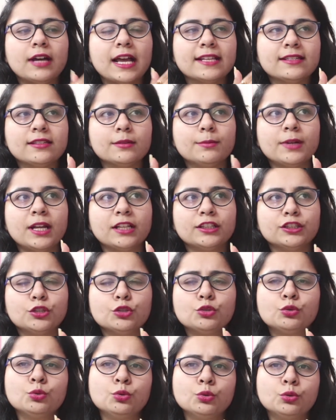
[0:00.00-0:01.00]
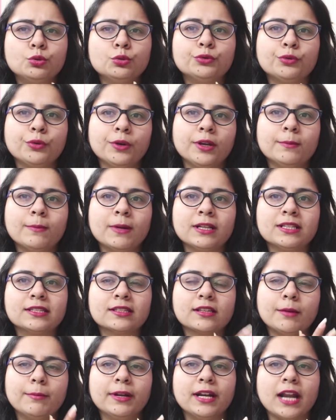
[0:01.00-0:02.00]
ऐसे बनाती थी टू टू थ्री मंथ्स का